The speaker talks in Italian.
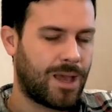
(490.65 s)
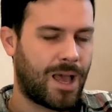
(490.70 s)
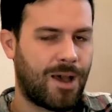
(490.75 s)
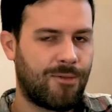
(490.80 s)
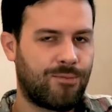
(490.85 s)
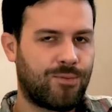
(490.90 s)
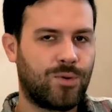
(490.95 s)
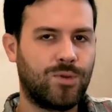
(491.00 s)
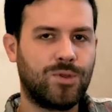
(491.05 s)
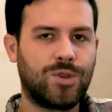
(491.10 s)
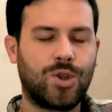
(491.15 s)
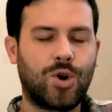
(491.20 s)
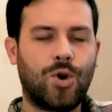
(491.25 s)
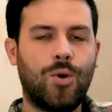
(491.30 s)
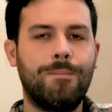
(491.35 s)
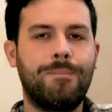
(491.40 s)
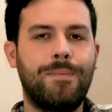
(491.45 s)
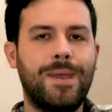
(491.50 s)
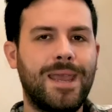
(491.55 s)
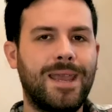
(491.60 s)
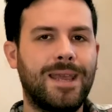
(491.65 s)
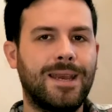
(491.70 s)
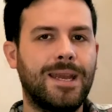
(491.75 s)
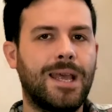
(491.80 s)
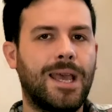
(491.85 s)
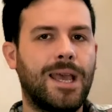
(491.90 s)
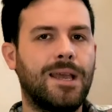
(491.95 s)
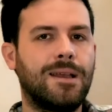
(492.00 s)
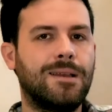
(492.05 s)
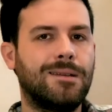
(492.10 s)
affronterò
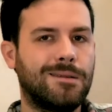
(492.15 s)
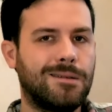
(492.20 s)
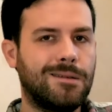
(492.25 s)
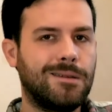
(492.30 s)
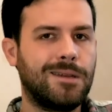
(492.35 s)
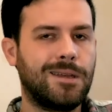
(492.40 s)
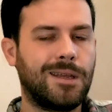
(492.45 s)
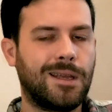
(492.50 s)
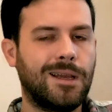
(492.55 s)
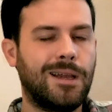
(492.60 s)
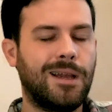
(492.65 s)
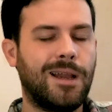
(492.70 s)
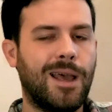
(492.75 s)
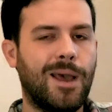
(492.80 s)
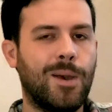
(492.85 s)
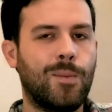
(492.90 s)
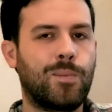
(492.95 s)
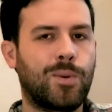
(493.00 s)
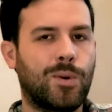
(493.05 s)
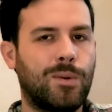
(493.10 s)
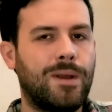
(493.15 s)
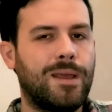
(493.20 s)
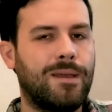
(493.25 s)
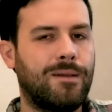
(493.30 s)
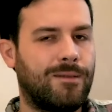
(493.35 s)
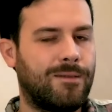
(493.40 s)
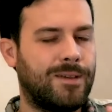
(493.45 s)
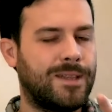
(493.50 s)
bene il problema,